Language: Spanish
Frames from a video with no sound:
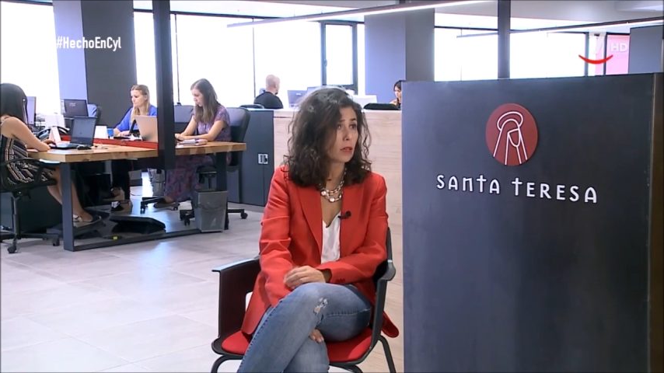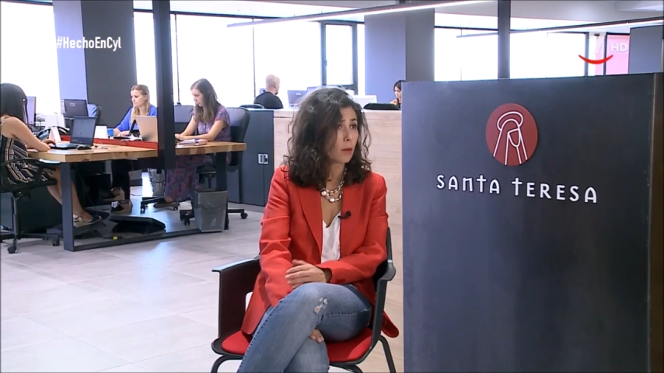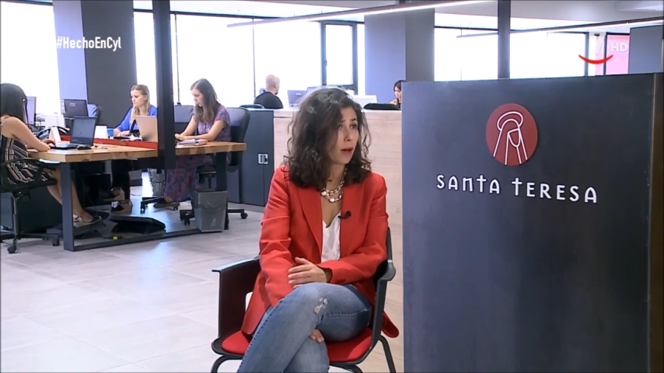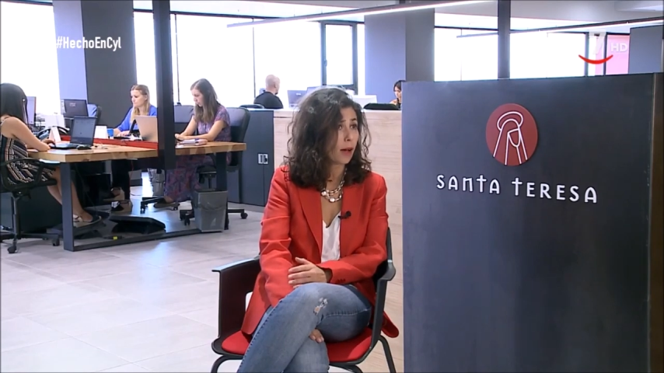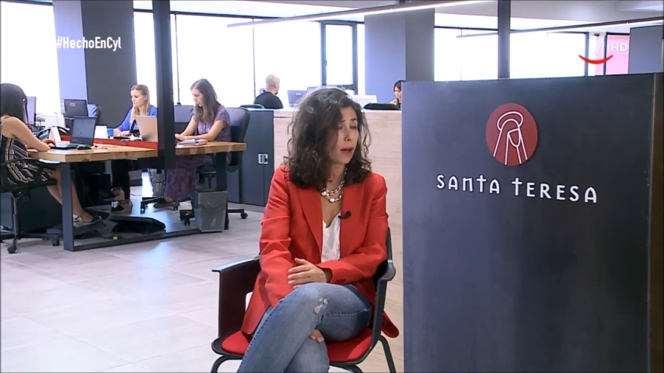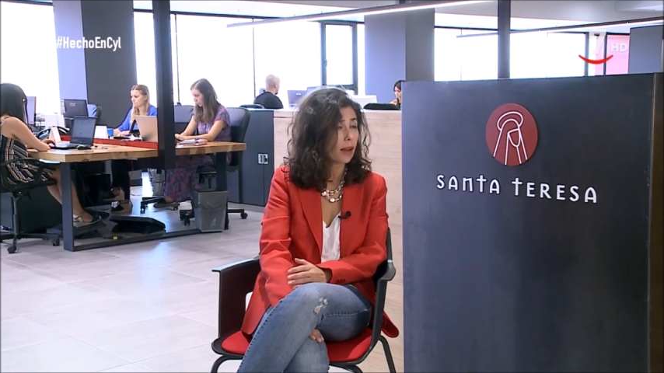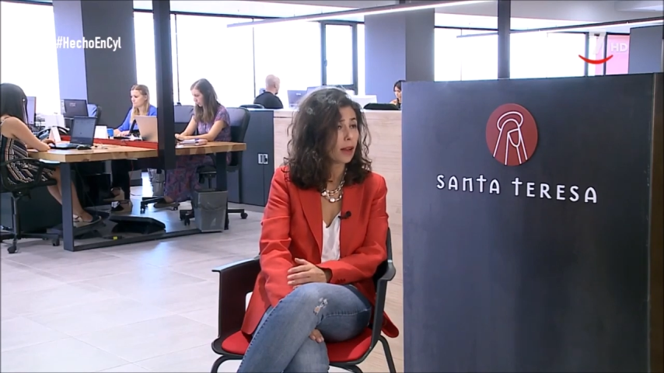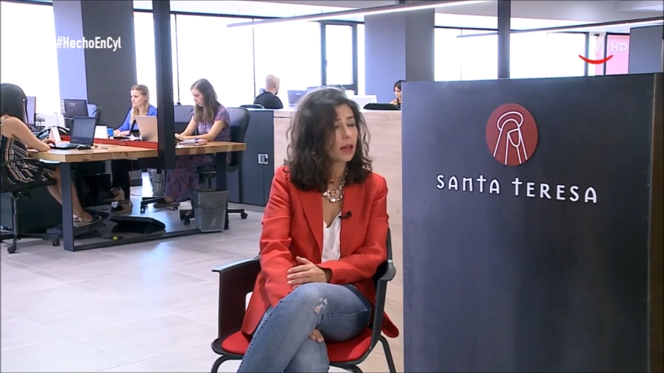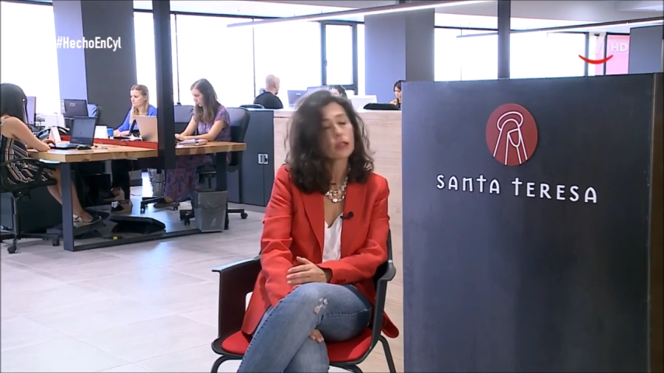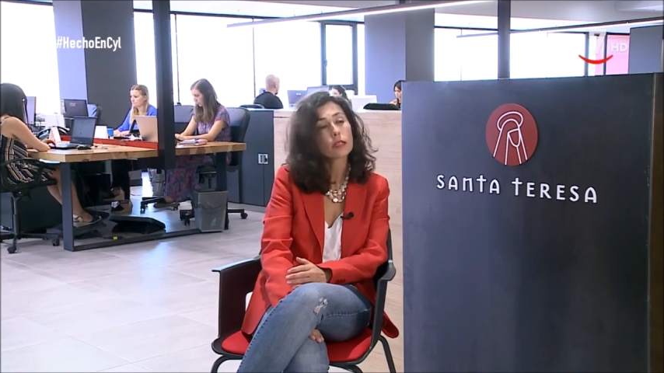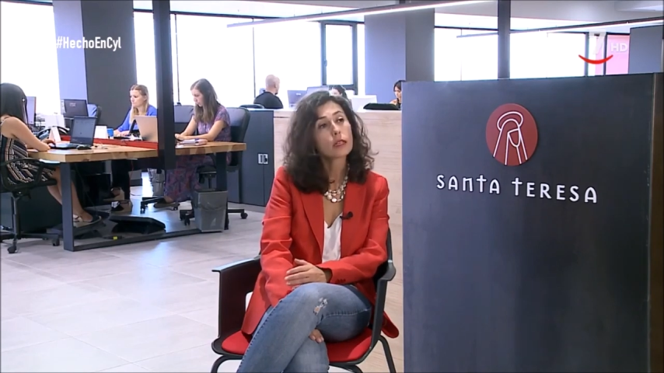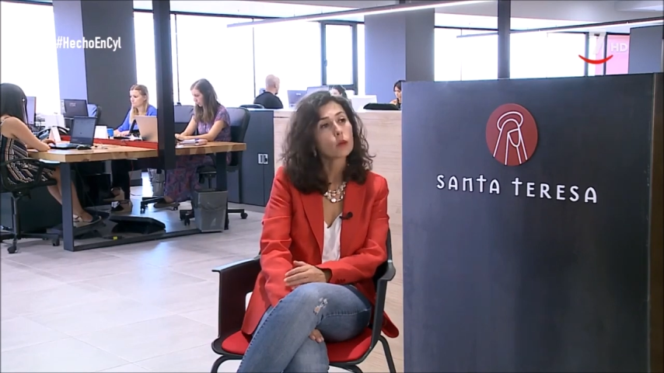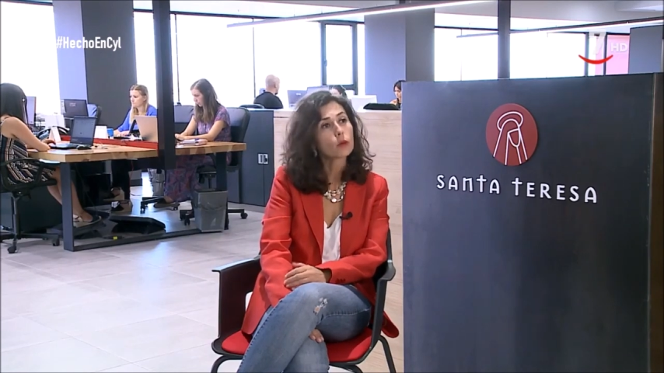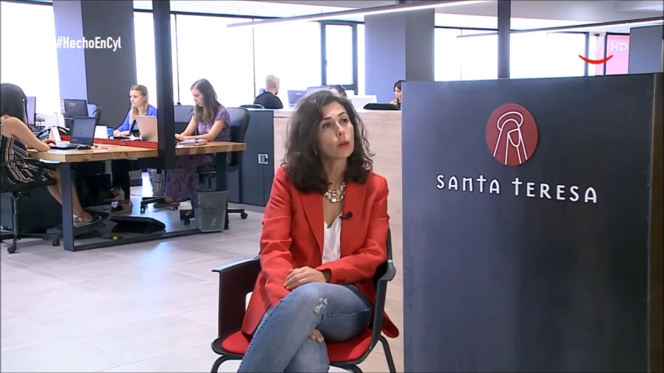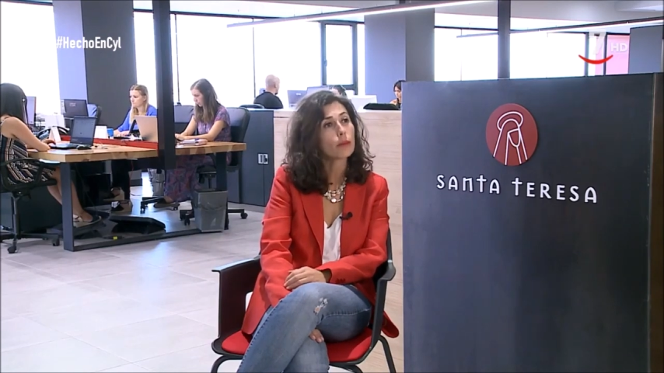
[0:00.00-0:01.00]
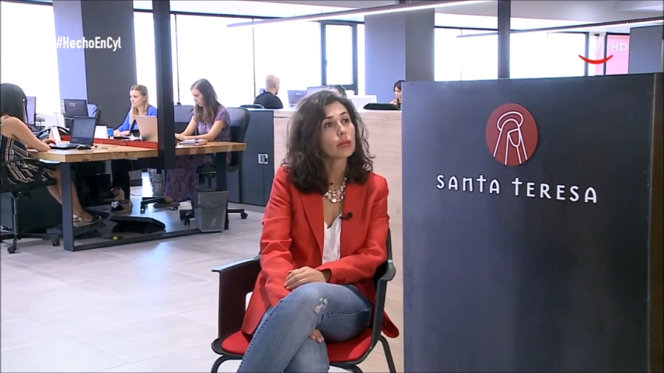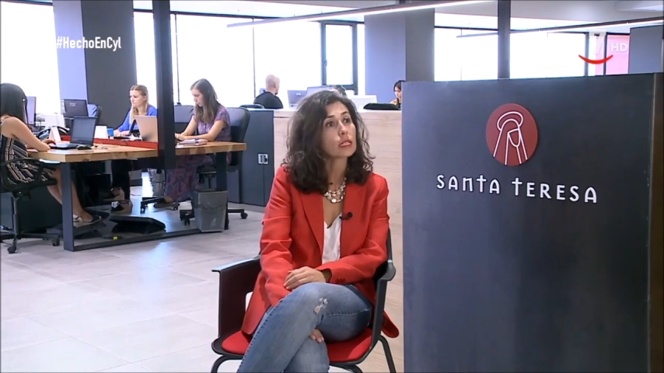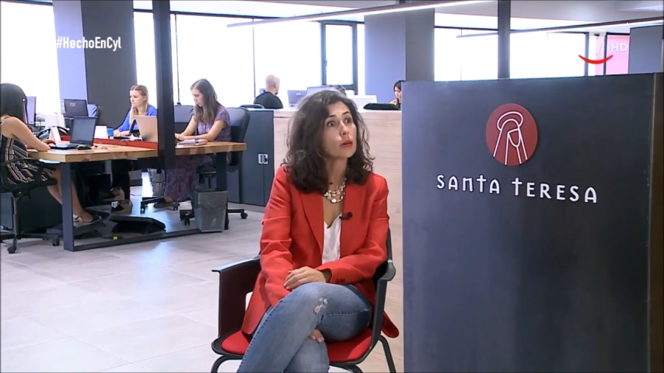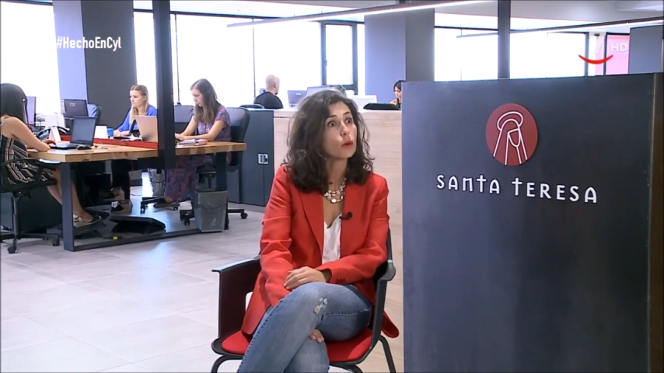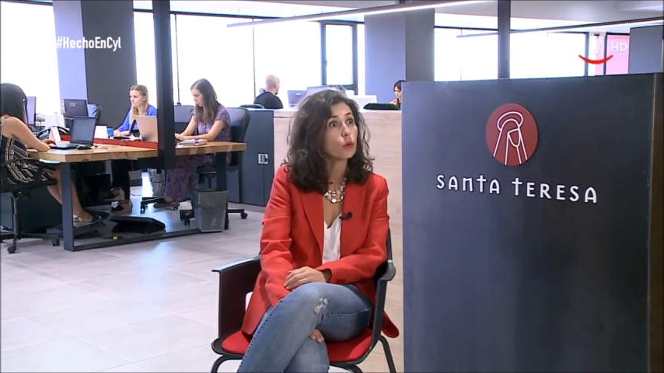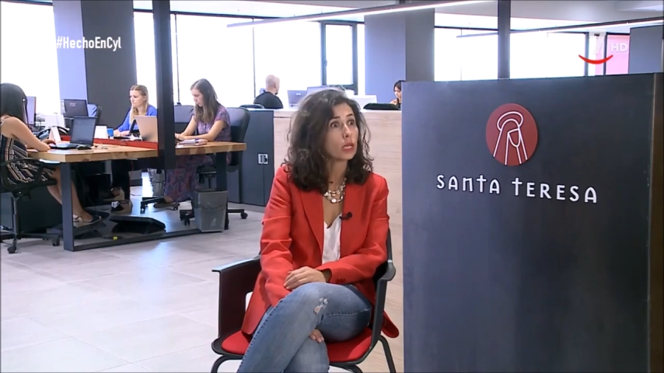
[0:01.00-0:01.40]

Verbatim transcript: y lleva a gala, ser una empresa